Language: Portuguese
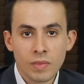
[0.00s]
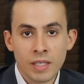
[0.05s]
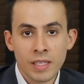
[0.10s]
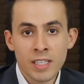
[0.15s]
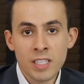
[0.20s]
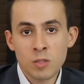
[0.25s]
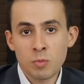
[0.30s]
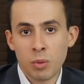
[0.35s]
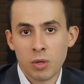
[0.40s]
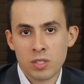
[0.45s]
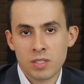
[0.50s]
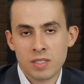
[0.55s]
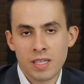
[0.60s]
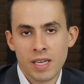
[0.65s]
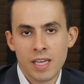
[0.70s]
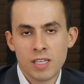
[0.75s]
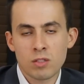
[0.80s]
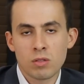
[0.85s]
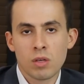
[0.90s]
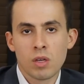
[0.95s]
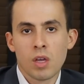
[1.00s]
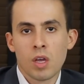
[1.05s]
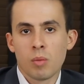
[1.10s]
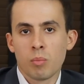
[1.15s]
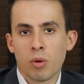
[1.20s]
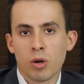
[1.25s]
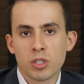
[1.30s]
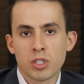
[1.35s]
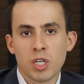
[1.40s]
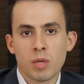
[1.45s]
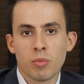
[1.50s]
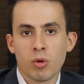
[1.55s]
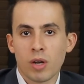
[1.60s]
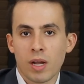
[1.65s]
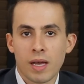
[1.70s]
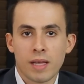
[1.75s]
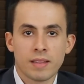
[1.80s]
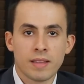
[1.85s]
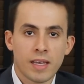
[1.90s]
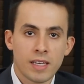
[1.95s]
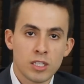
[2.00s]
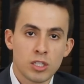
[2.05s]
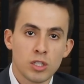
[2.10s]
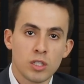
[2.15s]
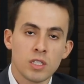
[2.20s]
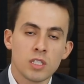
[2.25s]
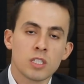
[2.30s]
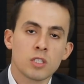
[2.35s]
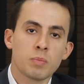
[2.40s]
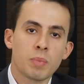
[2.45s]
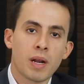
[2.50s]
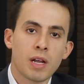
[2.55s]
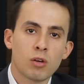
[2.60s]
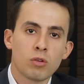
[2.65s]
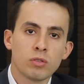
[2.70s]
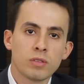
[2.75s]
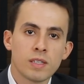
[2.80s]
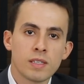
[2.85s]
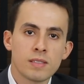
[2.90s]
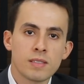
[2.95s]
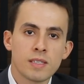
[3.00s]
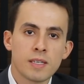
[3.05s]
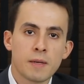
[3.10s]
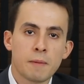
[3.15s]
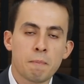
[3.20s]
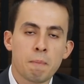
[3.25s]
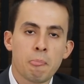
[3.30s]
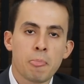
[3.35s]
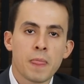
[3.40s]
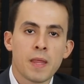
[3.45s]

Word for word: Esse processo pode demorar até dias para acontecer.